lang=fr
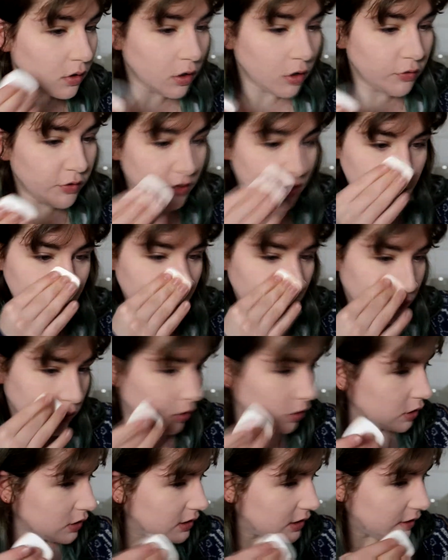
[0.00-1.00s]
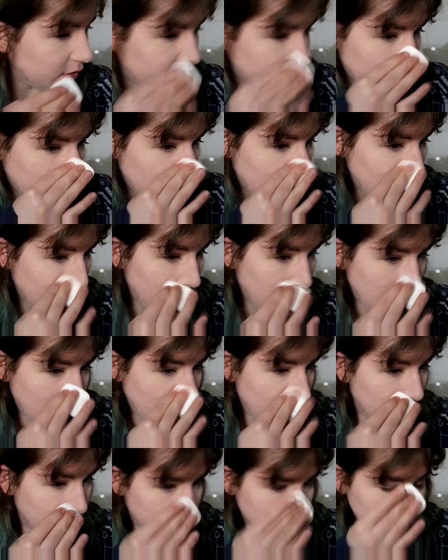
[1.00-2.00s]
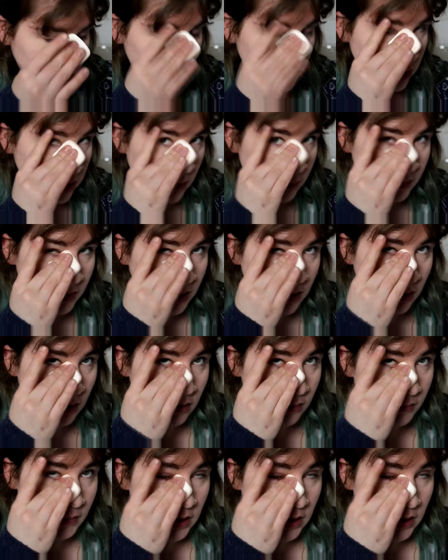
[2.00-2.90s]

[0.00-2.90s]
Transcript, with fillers: En fait, niveau couleur, ça va. si je la mets euh,